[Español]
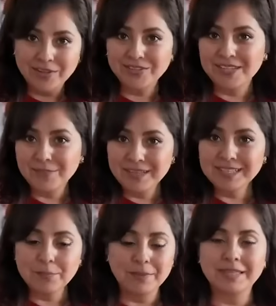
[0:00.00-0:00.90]
Cuando
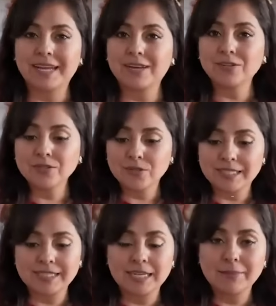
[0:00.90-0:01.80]
termines de pintarlos
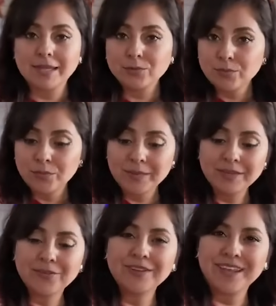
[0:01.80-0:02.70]
los reservas un
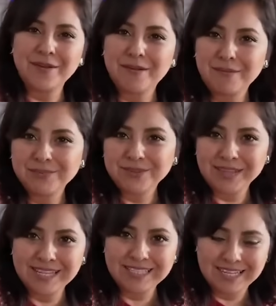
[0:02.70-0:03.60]
momento y ahora vamos
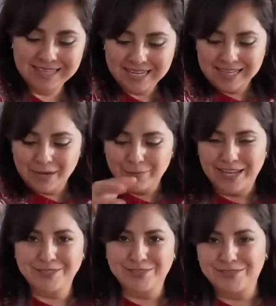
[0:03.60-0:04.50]
con la siguiente
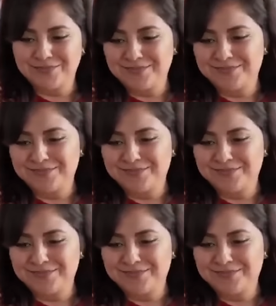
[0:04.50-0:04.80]
elaboración.